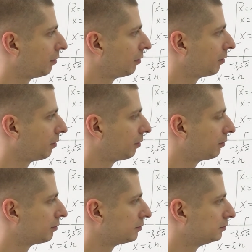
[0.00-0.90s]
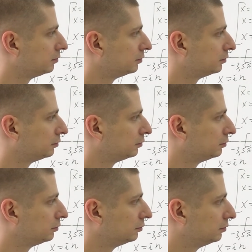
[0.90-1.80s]
То есть а, мы
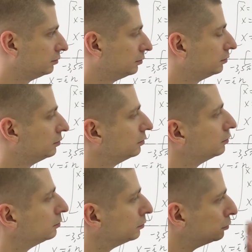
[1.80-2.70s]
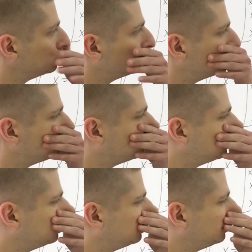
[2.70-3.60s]
заключаем а,
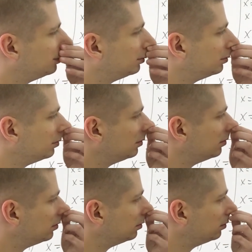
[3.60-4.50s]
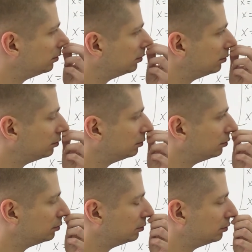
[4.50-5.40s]
нашу серию
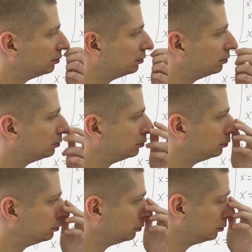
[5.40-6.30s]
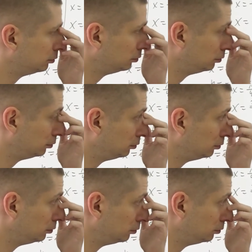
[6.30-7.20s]
между нашими ограничениями, то есть
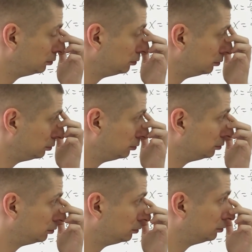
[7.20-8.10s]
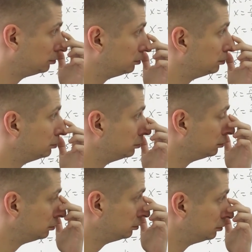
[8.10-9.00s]
минус 3,5π
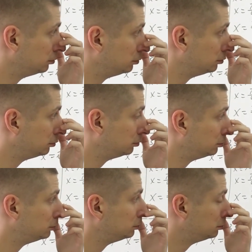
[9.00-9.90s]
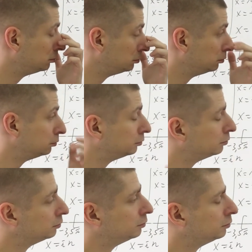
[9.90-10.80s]
и минус 2π.
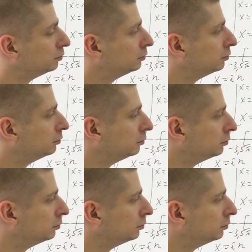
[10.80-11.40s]
Вот. А,